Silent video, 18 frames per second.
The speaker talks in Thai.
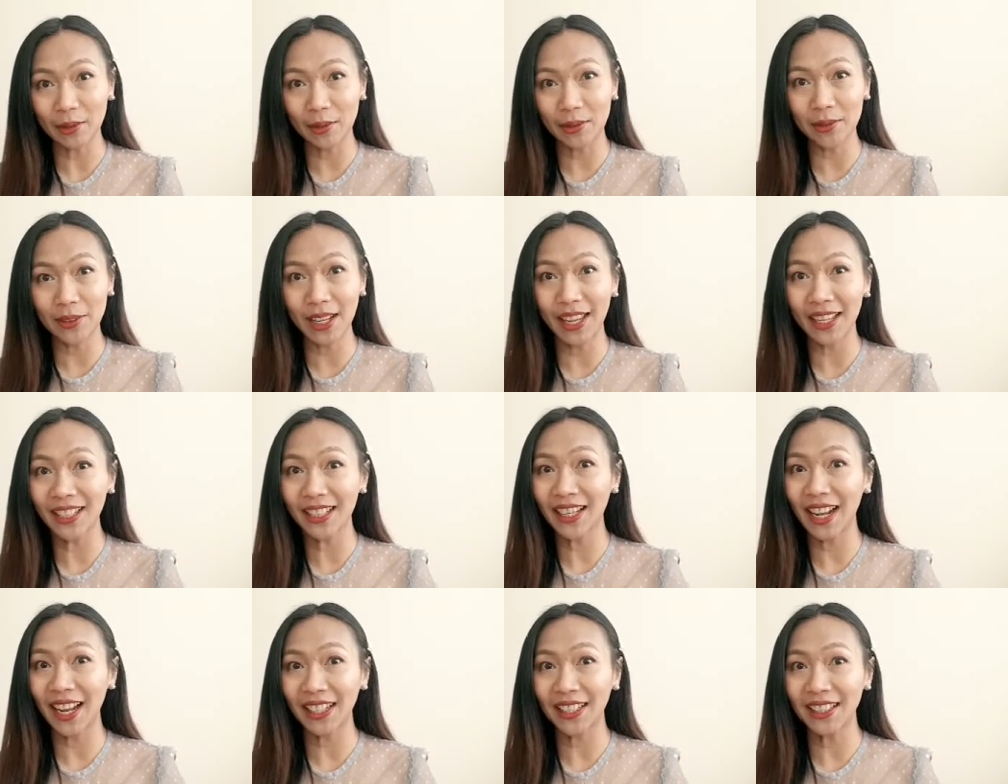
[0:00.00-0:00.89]
ทุกๆทท่าน
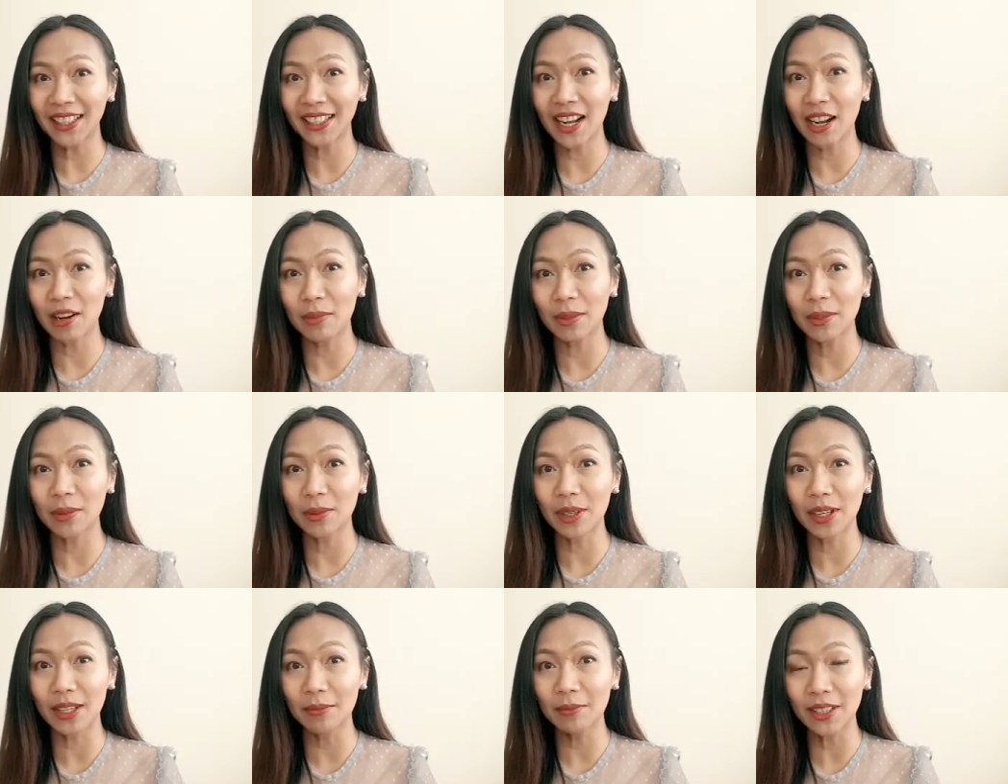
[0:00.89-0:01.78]
นะคะ ที่เข้ามาดู
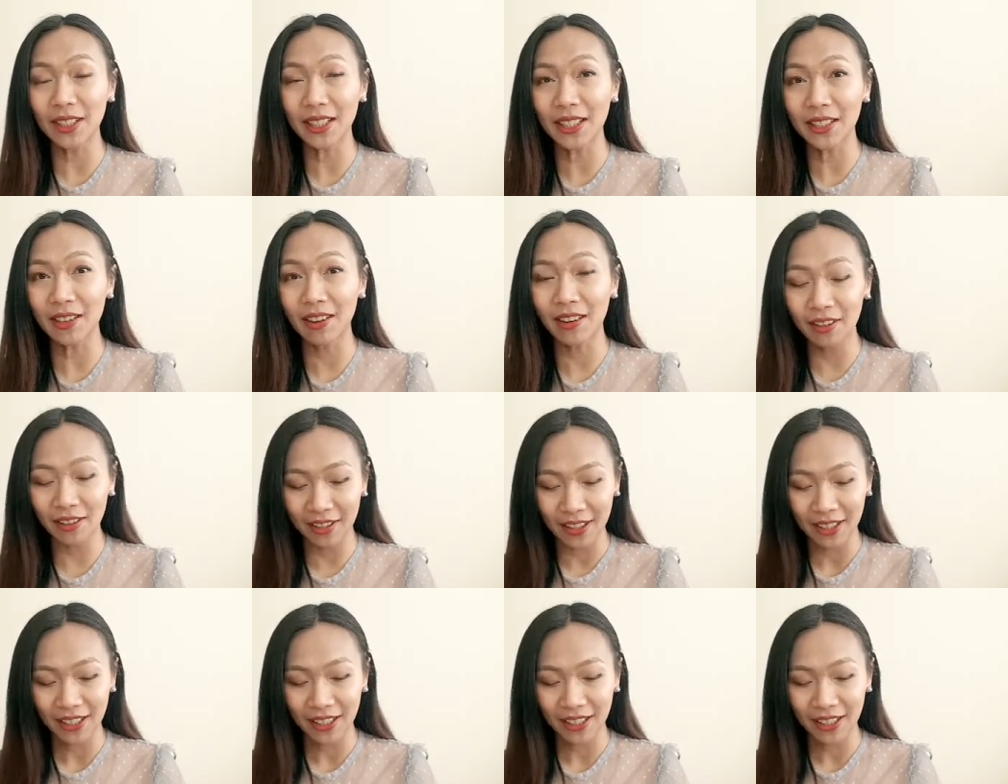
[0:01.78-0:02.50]
คลิปนี้เนาะ